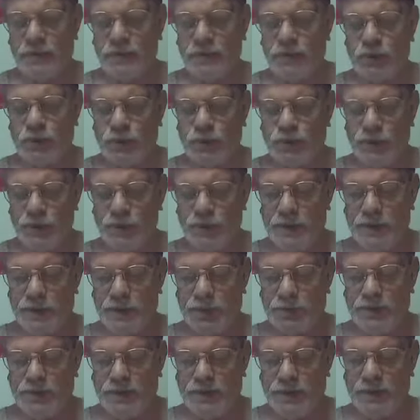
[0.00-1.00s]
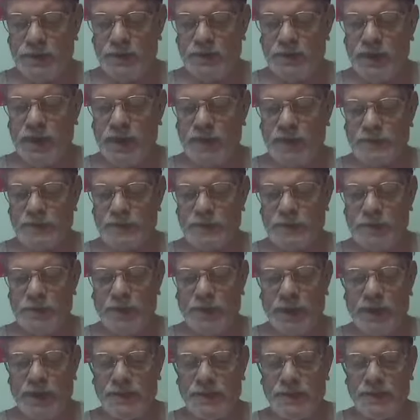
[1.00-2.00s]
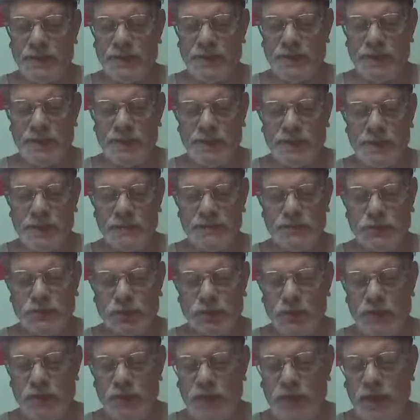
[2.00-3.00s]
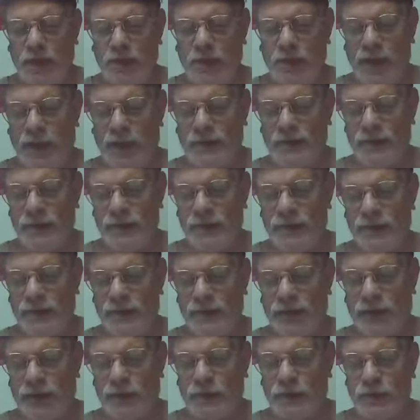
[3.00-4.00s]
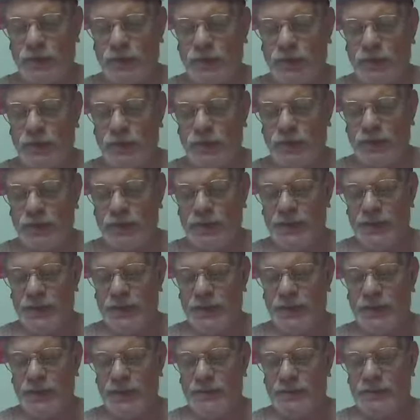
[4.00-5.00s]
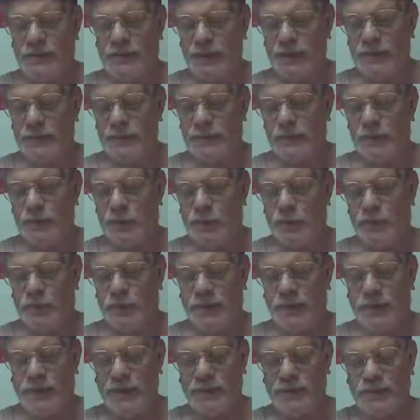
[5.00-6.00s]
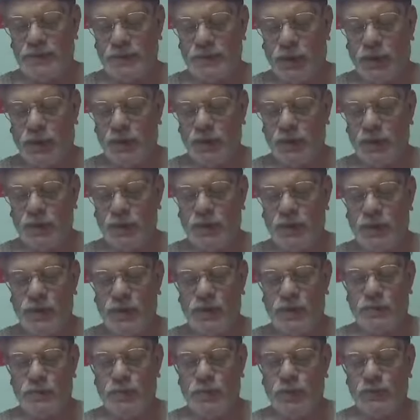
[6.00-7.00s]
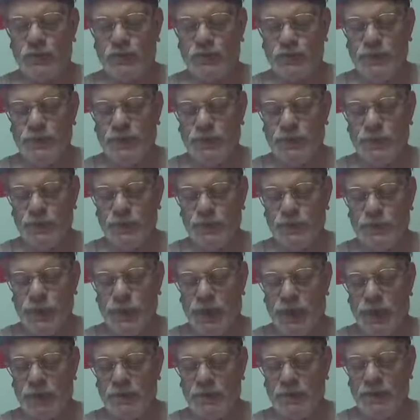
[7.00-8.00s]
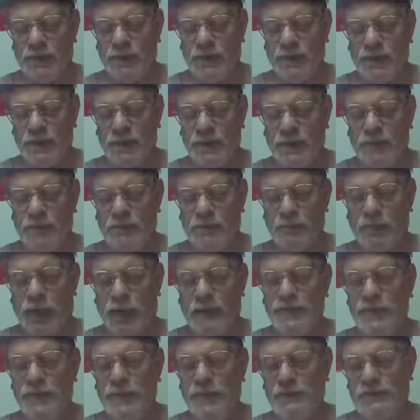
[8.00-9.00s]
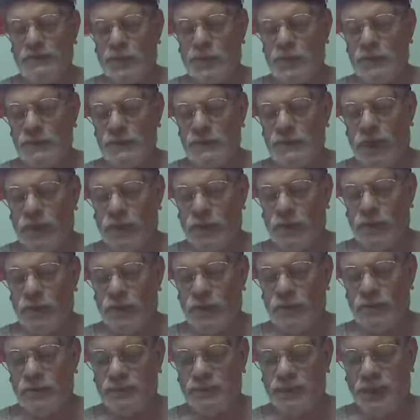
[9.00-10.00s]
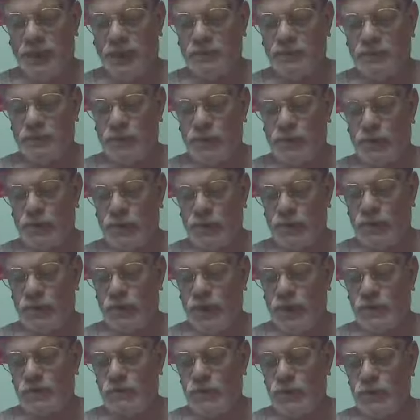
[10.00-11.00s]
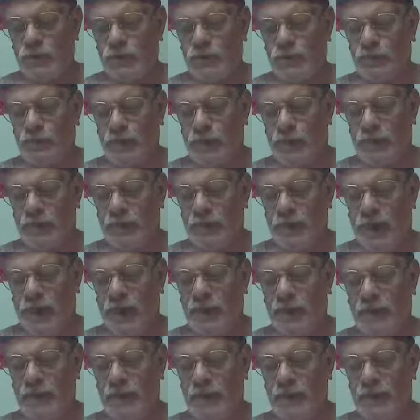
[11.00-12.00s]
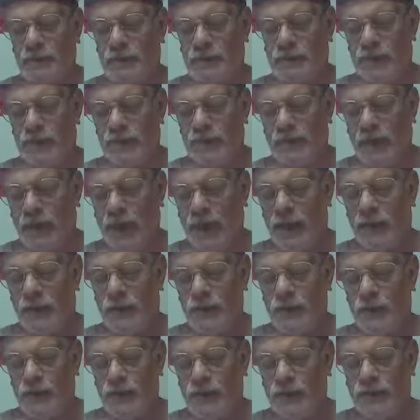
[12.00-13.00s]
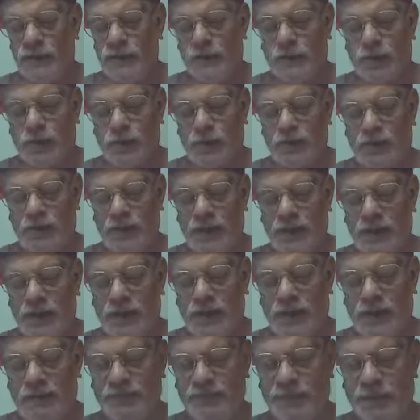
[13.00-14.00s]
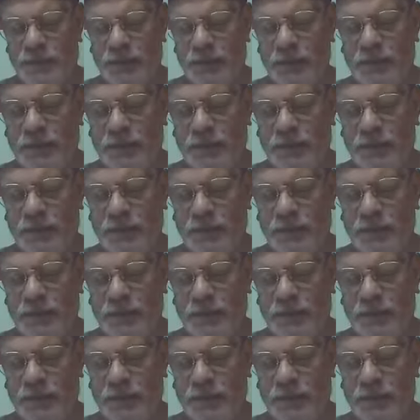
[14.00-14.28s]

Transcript: দুর্ভিক্ষ ঝেঁপে আসবে বাইরে চলে যাও এখনই করে ফেটে পড়বে এই শহর ভূত হবে বাইরে চলে যাও আত্মরক্ষাত্মক পরীক্ষায় পরীক্ষায় লুকিয়ে পড়তে এই